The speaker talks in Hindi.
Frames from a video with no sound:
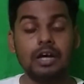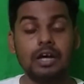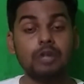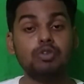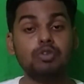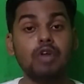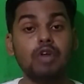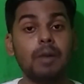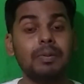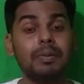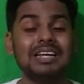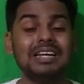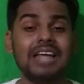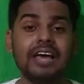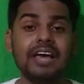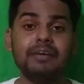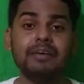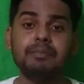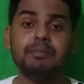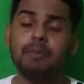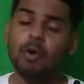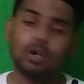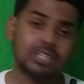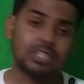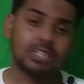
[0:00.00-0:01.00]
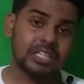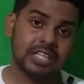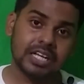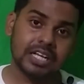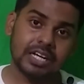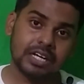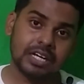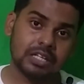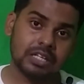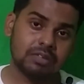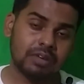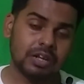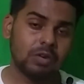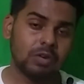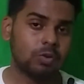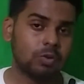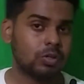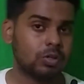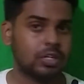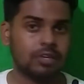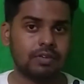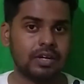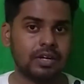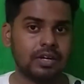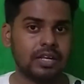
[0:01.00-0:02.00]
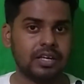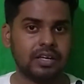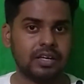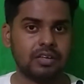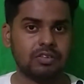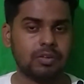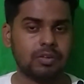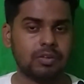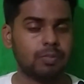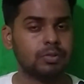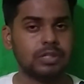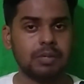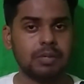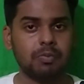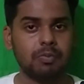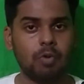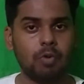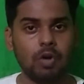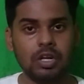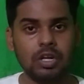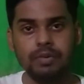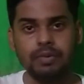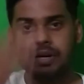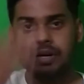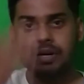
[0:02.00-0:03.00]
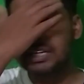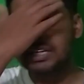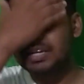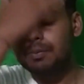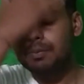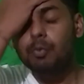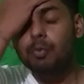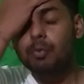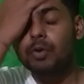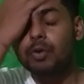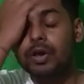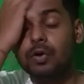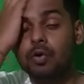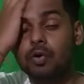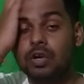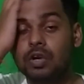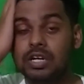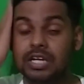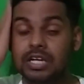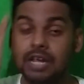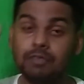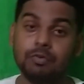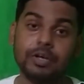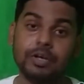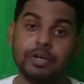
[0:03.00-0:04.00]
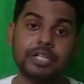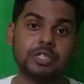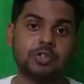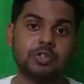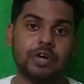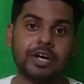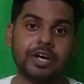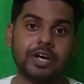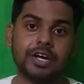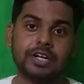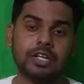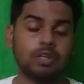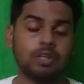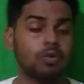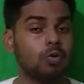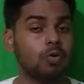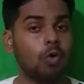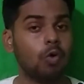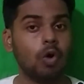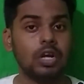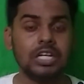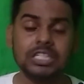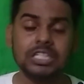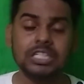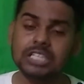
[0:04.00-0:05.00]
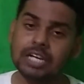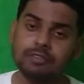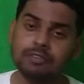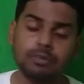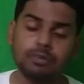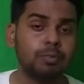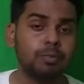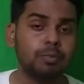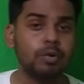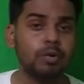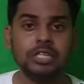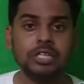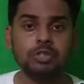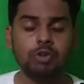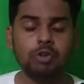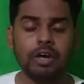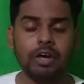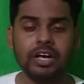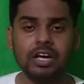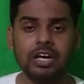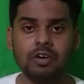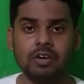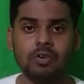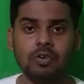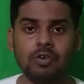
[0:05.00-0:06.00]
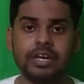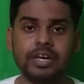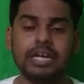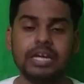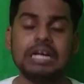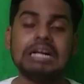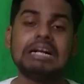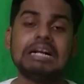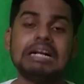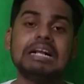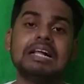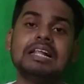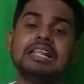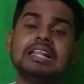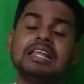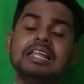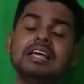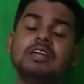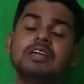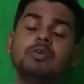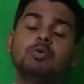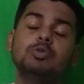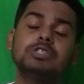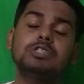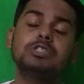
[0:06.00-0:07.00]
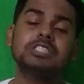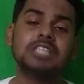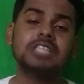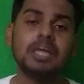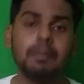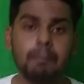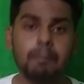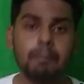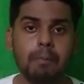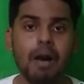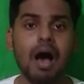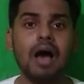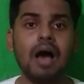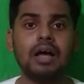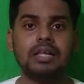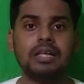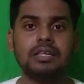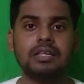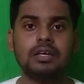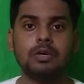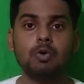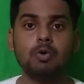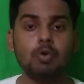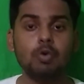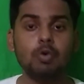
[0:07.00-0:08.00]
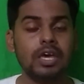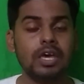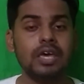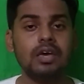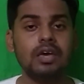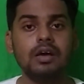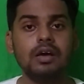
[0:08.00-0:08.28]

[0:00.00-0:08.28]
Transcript: तो आपकी लाइफ बहुत ही दिक्कत वाली होने वाली है सपोज आप कॉलेज में गए कि पूरे कॉलेज लाइफ को एंजॉय करना तो कॉलेज लाइफ तो पूरा एंजॉय कर लोगे लेकिन उसके बाद क्योंकि